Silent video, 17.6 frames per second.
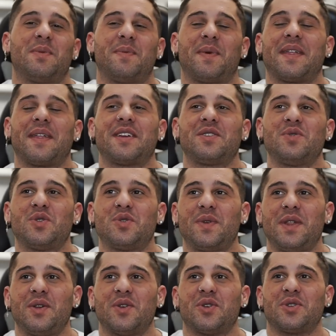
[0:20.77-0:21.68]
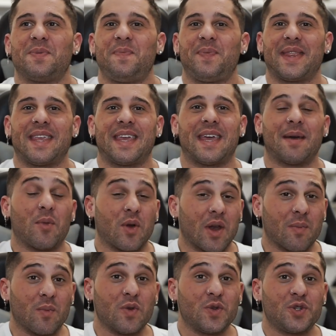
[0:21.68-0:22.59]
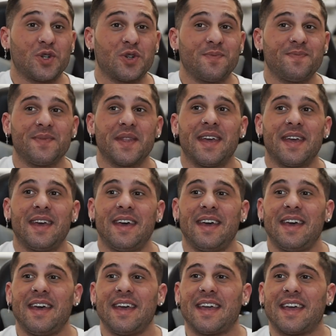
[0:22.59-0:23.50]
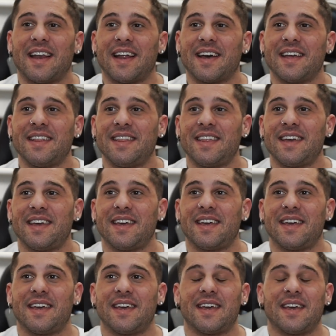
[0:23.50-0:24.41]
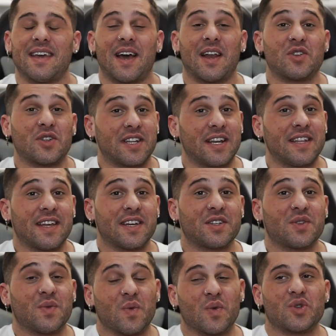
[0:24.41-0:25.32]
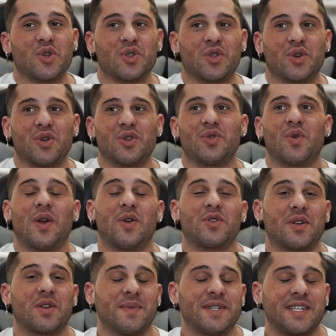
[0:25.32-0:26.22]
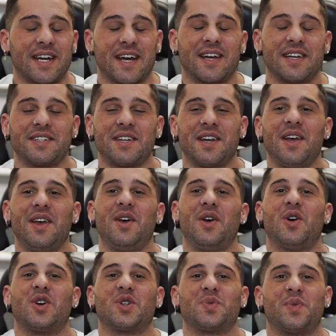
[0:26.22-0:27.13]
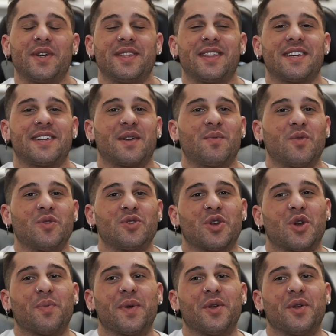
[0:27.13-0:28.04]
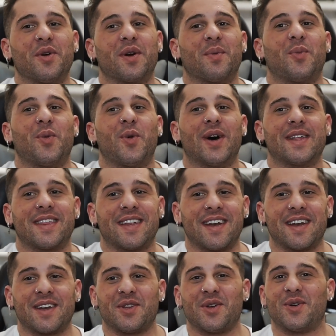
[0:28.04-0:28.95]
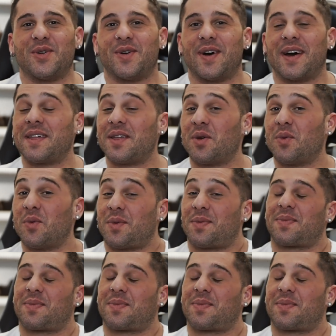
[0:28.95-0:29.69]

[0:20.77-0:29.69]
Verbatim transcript: Me parece que son unos vídeos que molan mucho, que a la gente, a los atletas como vosotros o a los que me sigáis, os puede interesar mucho la opinión que pueda tener yo haciendo